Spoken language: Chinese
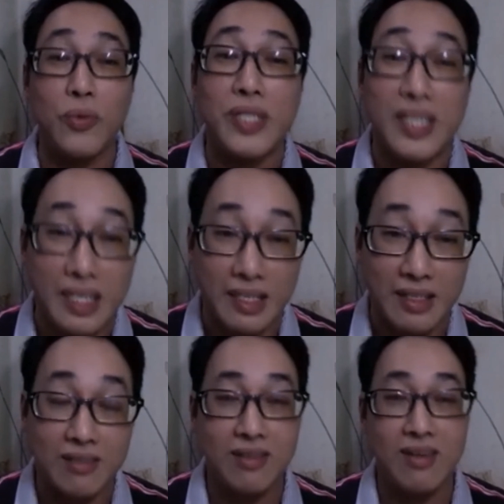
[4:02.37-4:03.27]
问题，
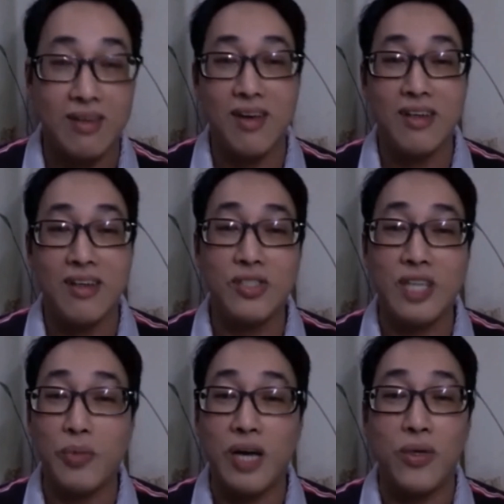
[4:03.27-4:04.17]
就见不
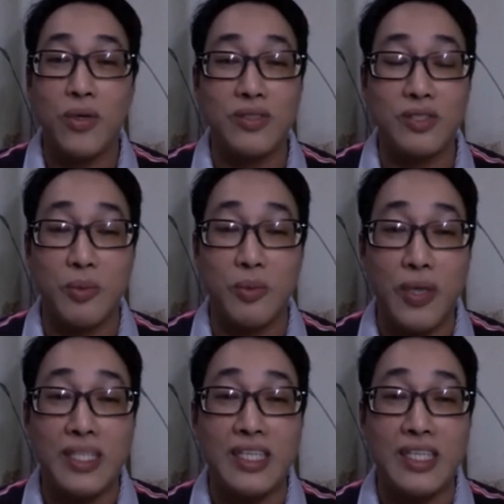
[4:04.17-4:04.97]
到我什么问题。